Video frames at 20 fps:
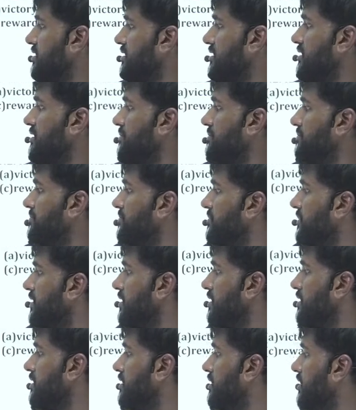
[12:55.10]
हैं
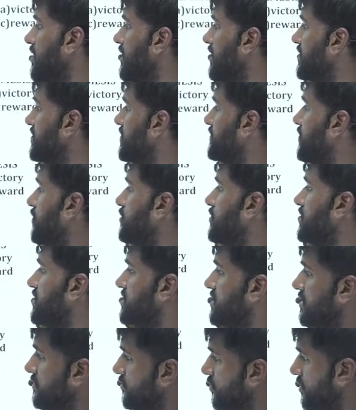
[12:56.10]
ले द
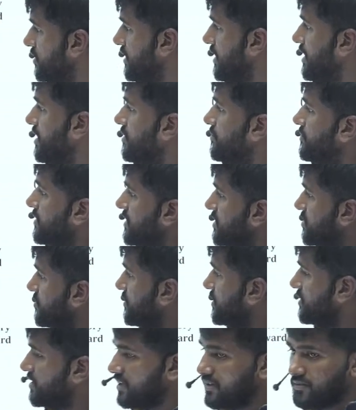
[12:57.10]
फाउंडेशन वो क्या है
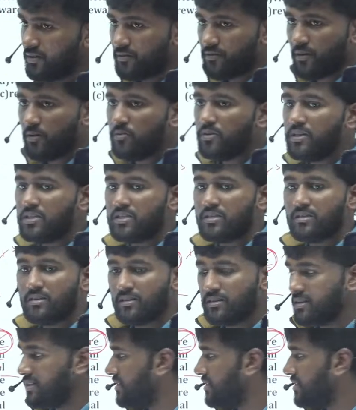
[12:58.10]
बेसमेंट या फिर फाउंडेशन रखते